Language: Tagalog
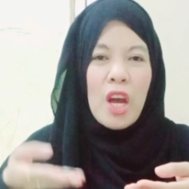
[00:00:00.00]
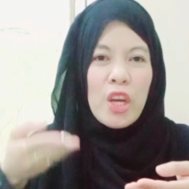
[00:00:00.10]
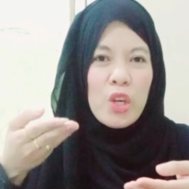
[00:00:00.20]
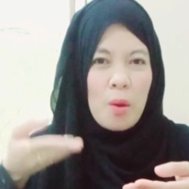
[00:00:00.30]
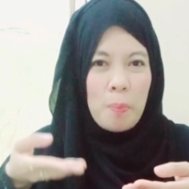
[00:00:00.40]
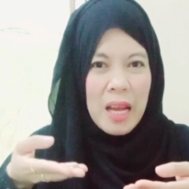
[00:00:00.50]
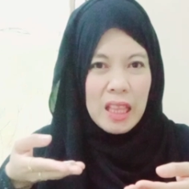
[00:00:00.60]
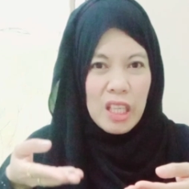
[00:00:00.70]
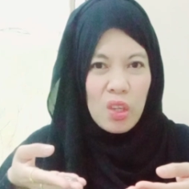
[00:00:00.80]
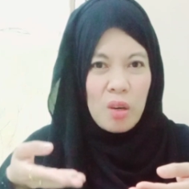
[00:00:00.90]
Yung
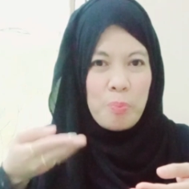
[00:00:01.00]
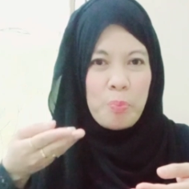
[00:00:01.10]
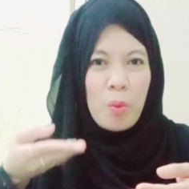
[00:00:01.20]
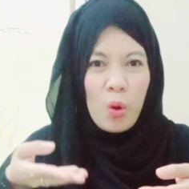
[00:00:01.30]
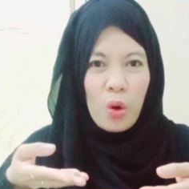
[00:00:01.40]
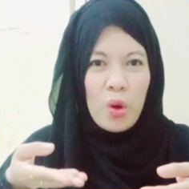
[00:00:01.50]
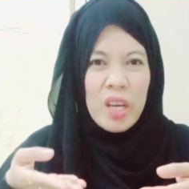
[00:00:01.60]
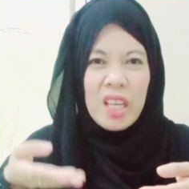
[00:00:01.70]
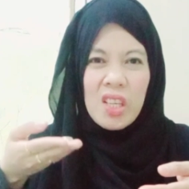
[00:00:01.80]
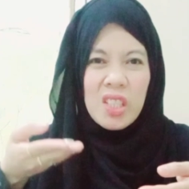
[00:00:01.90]
platinum puro,
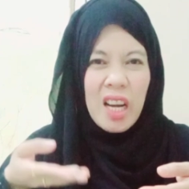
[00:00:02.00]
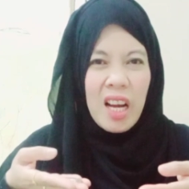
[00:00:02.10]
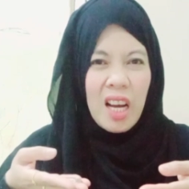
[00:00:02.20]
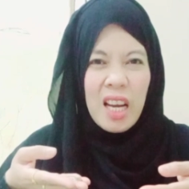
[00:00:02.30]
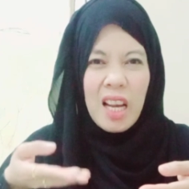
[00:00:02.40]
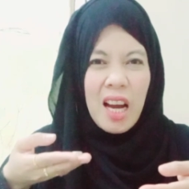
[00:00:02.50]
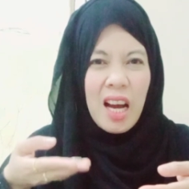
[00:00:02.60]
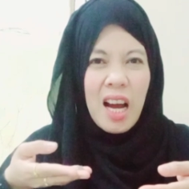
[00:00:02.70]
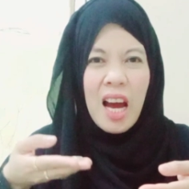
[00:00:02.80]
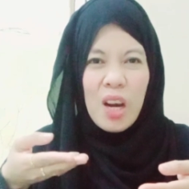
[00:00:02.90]
hindi siya
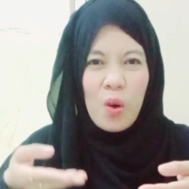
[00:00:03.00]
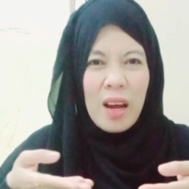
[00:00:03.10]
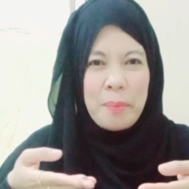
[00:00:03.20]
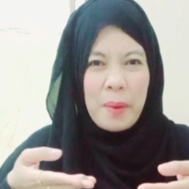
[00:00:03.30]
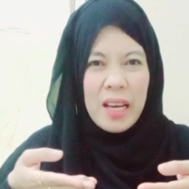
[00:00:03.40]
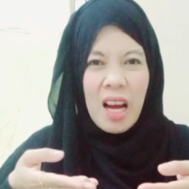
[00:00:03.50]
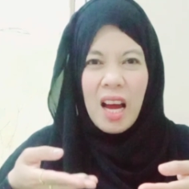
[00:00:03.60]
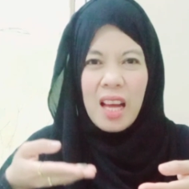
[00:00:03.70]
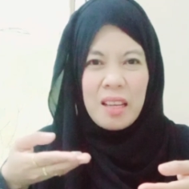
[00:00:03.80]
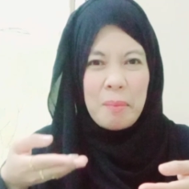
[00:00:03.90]
kailangang haluan pa ng
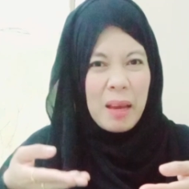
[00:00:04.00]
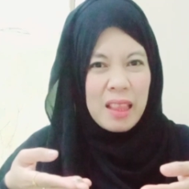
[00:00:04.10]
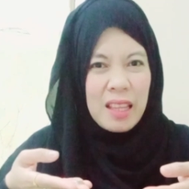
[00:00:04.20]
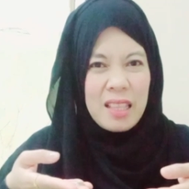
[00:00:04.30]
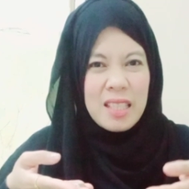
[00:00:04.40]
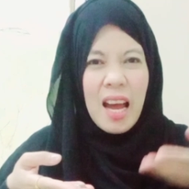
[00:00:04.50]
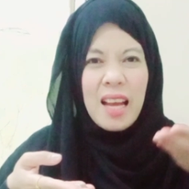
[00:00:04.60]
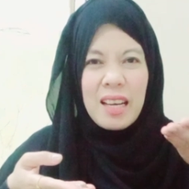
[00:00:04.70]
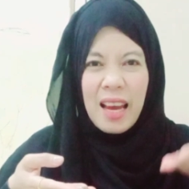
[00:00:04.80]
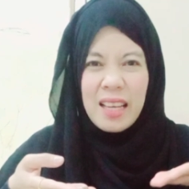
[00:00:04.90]
other metals
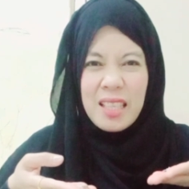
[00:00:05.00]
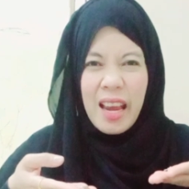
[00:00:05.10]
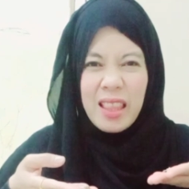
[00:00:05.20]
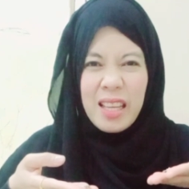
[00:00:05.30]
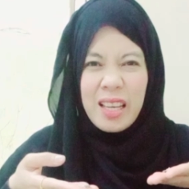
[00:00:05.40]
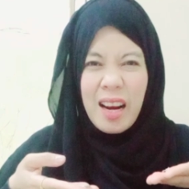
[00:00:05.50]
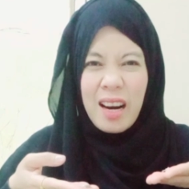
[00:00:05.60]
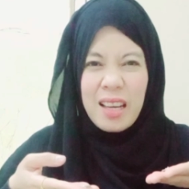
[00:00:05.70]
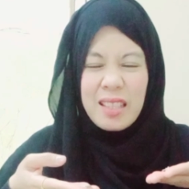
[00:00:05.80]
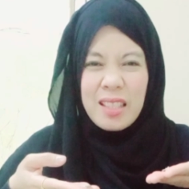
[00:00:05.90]
unlike sa 18
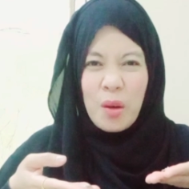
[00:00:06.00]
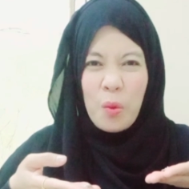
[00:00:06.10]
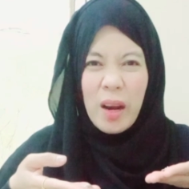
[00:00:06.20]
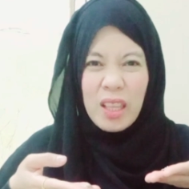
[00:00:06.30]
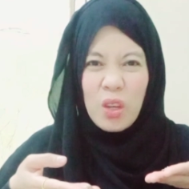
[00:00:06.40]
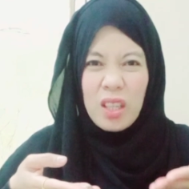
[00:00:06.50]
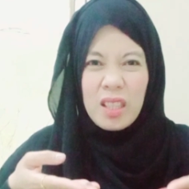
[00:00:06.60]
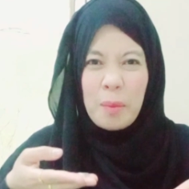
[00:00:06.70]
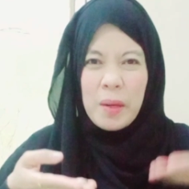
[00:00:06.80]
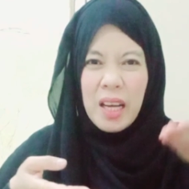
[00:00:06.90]
carats na white gold
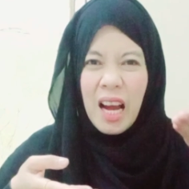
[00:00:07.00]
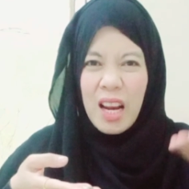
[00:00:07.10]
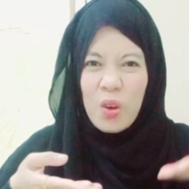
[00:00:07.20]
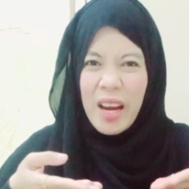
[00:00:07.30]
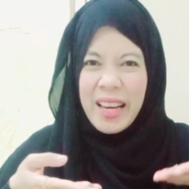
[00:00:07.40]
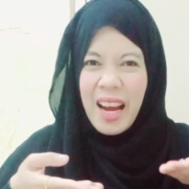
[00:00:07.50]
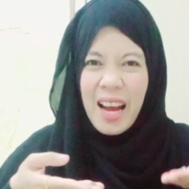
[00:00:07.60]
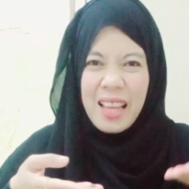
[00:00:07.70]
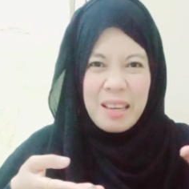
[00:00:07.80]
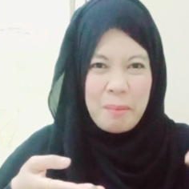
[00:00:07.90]
na pinaghaluan ng
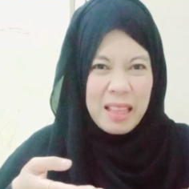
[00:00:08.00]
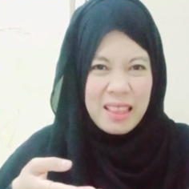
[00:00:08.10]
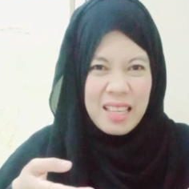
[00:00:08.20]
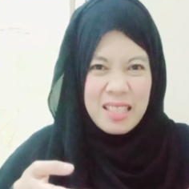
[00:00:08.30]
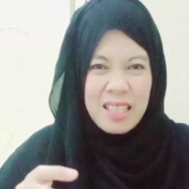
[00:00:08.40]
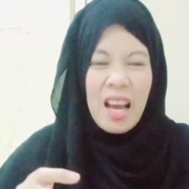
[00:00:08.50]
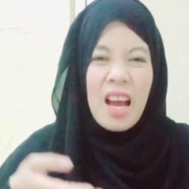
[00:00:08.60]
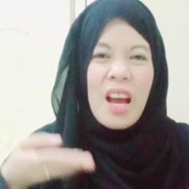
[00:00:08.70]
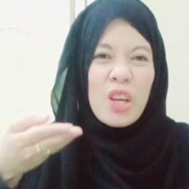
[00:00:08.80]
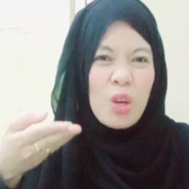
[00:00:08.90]
other metals.
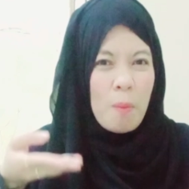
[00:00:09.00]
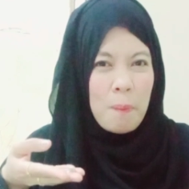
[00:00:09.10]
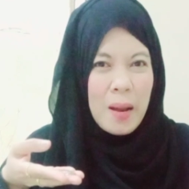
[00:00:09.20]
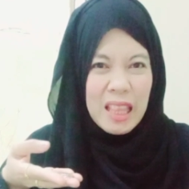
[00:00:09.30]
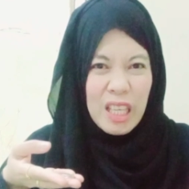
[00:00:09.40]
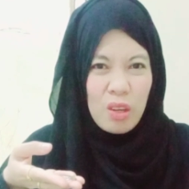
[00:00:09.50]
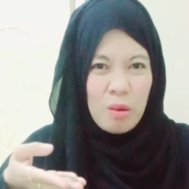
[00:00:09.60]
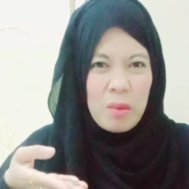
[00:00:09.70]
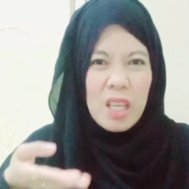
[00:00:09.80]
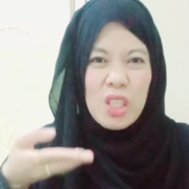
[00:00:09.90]
Yung
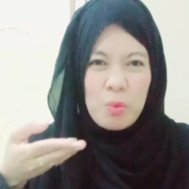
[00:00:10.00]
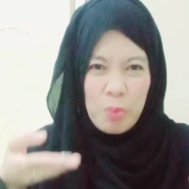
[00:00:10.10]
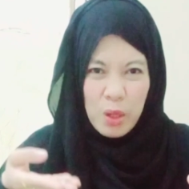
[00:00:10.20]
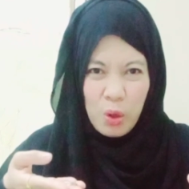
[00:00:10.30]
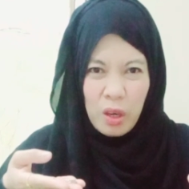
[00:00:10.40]
platinum is pure.